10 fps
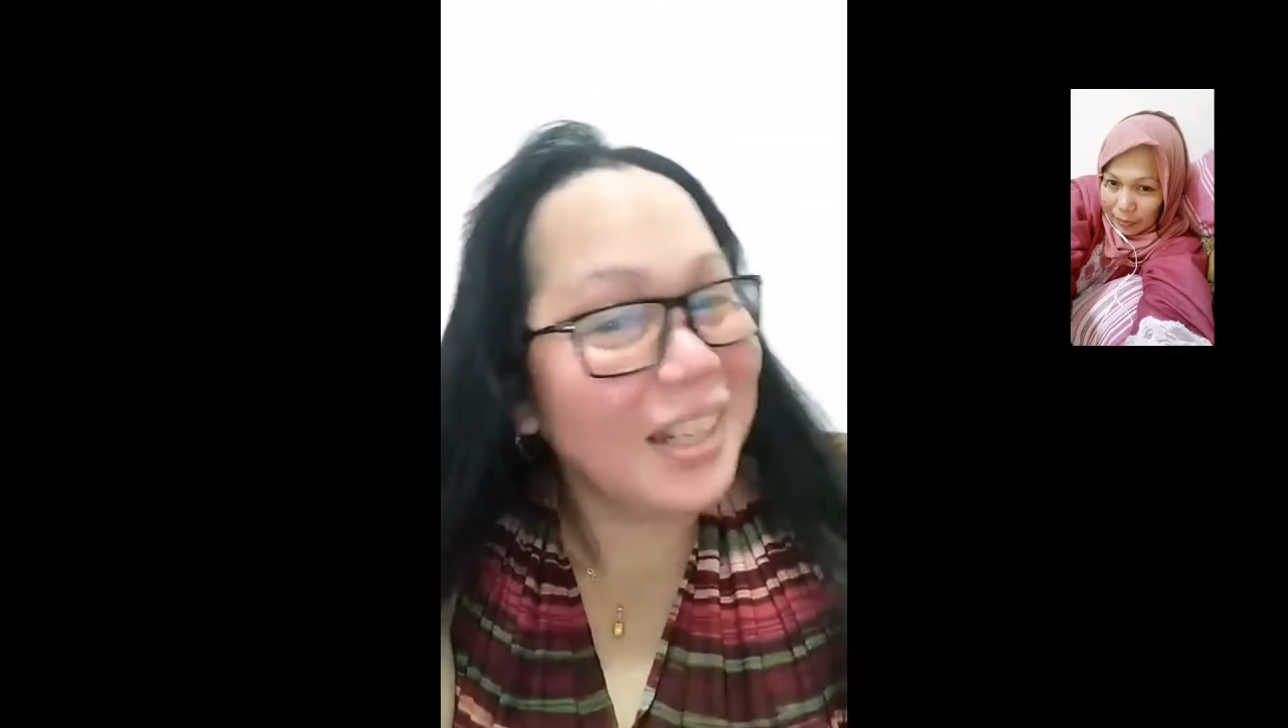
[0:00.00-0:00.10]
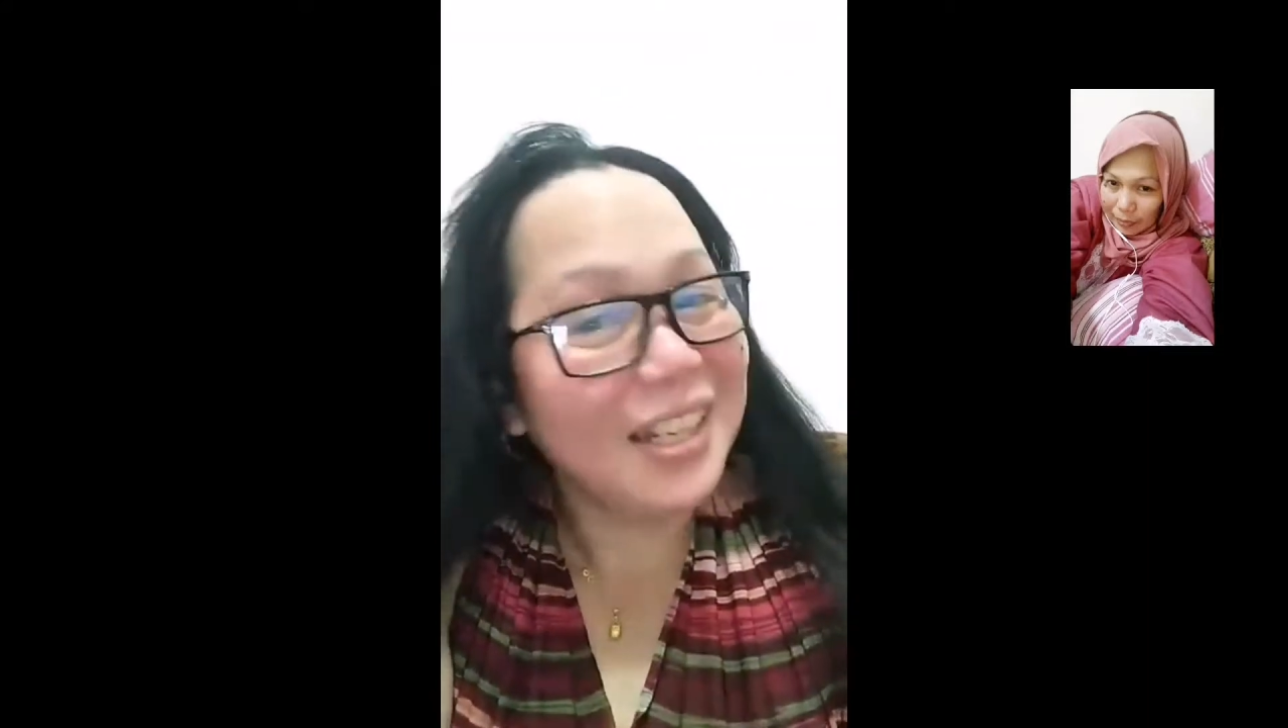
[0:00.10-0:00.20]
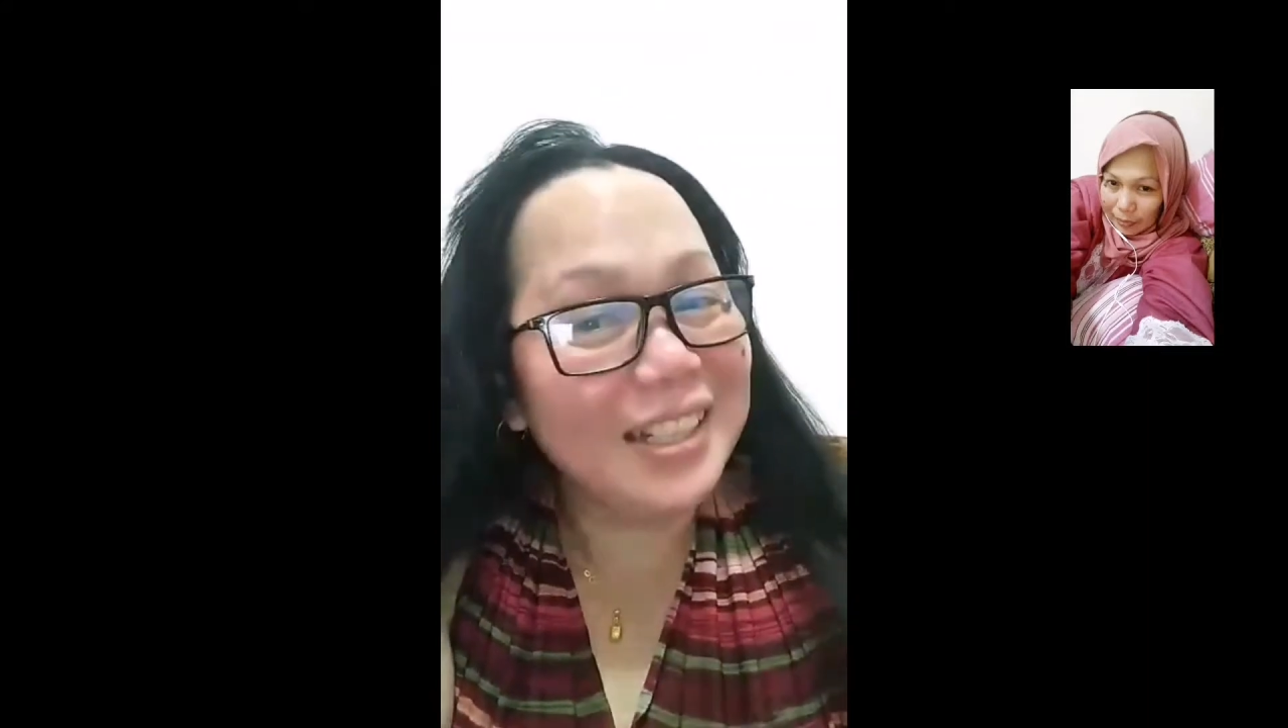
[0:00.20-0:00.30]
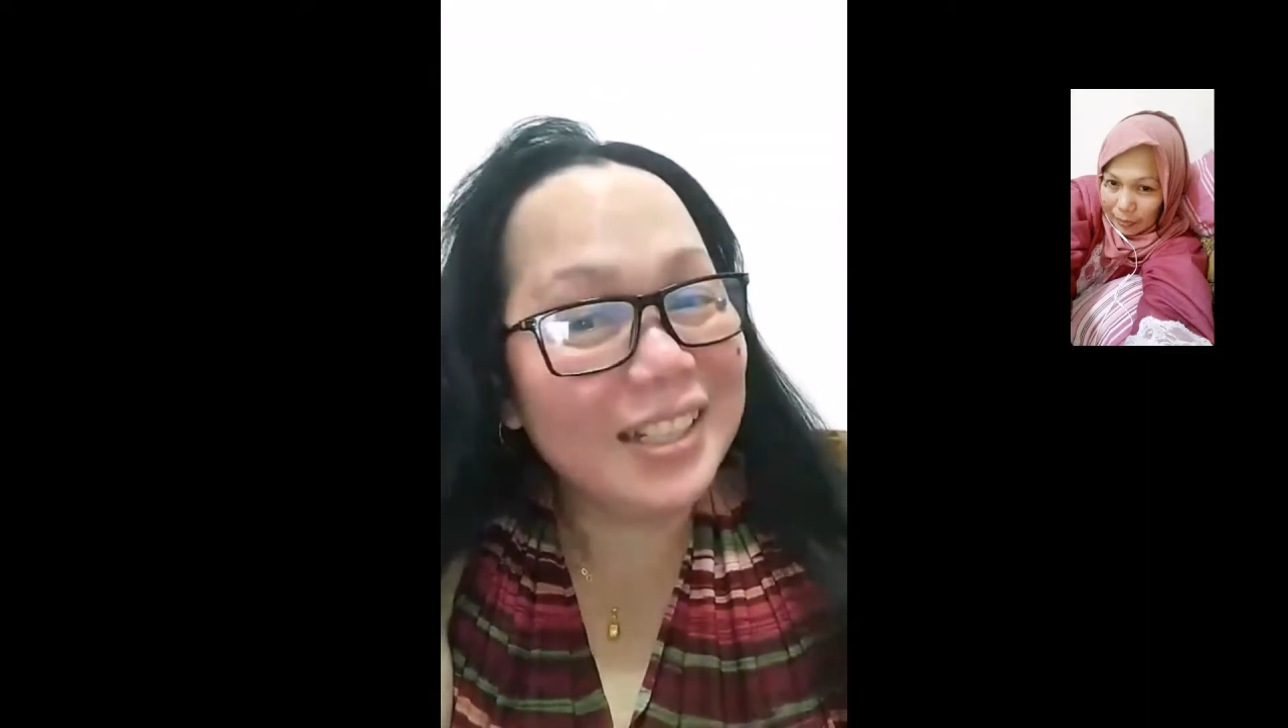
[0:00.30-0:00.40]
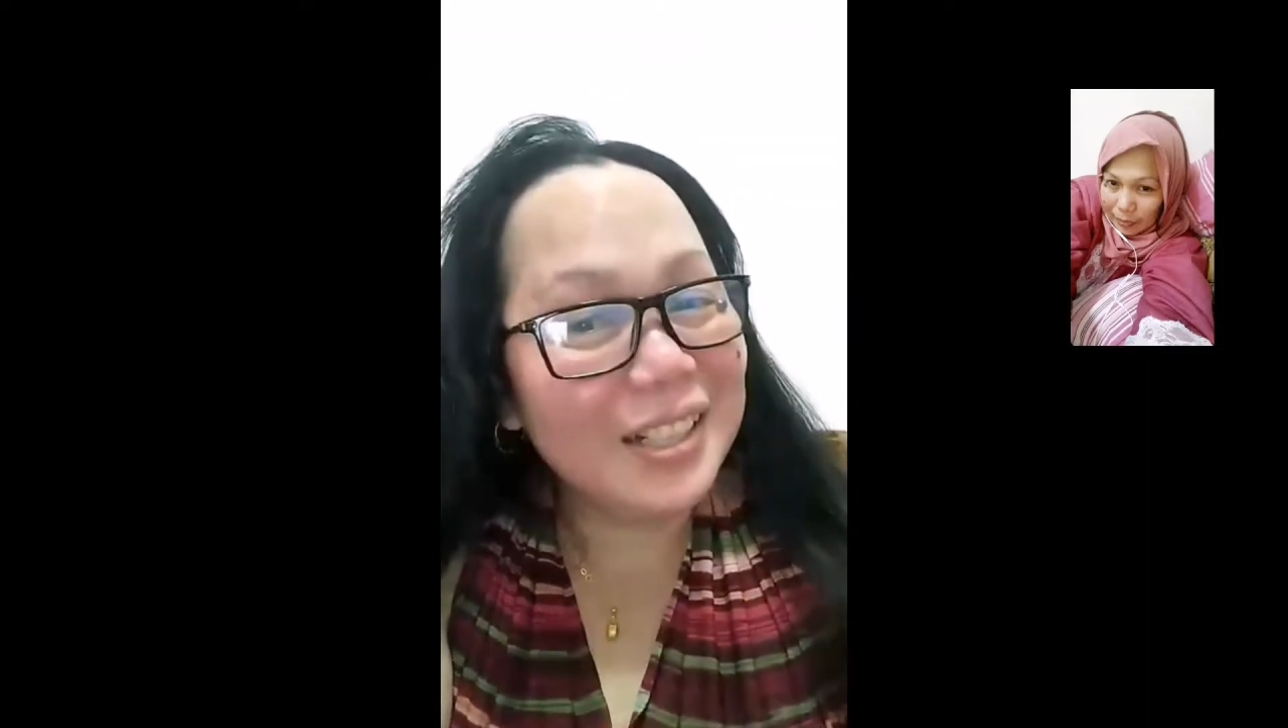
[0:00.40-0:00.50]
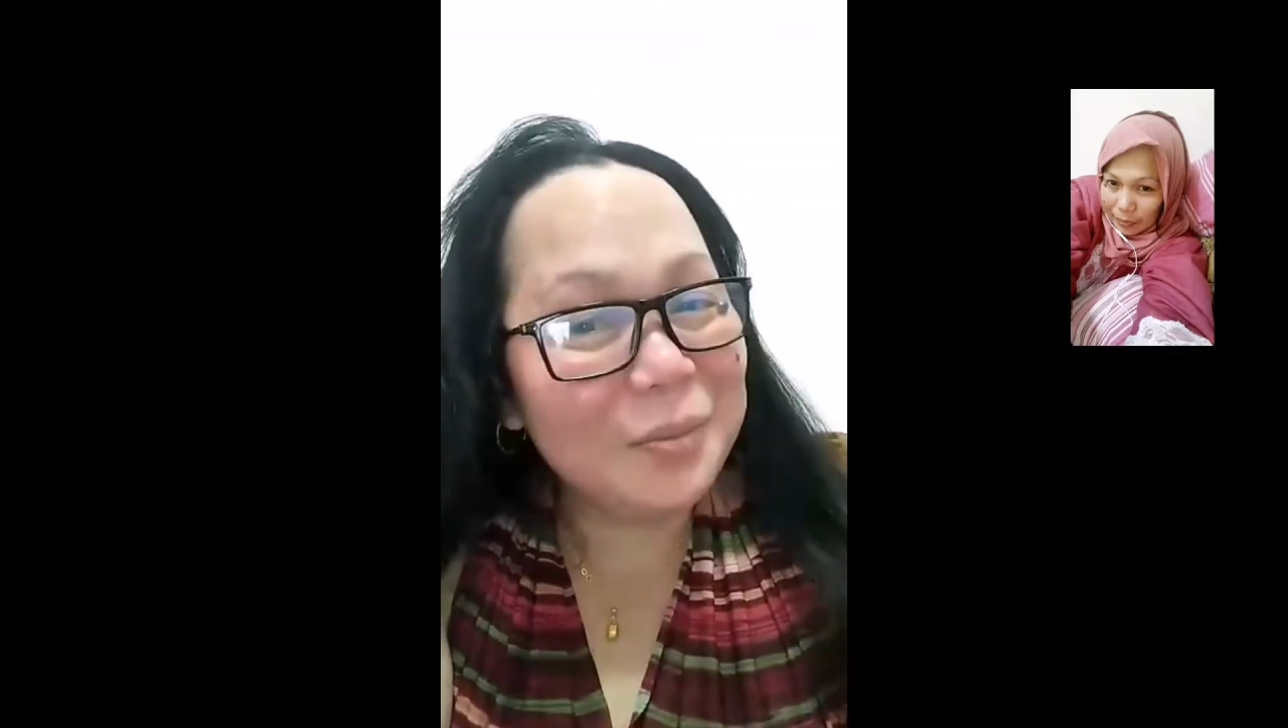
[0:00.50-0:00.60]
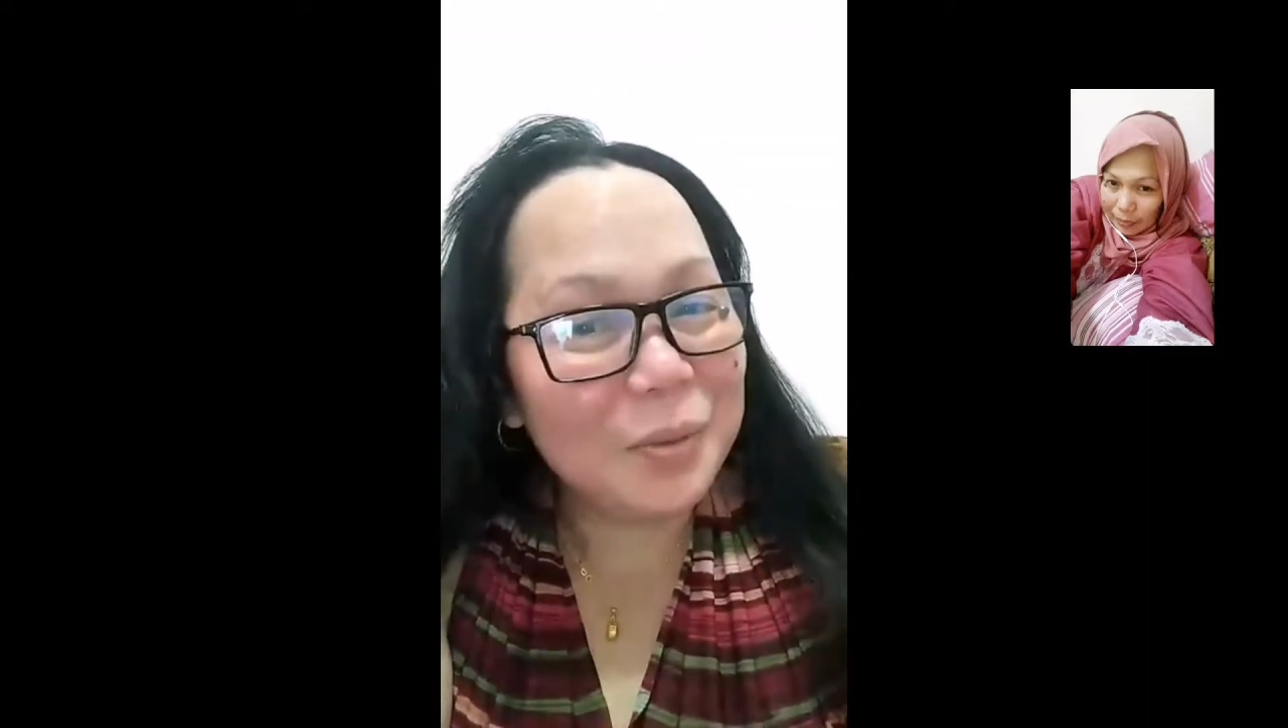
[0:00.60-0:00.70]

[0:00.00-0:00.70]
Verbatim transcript: channel,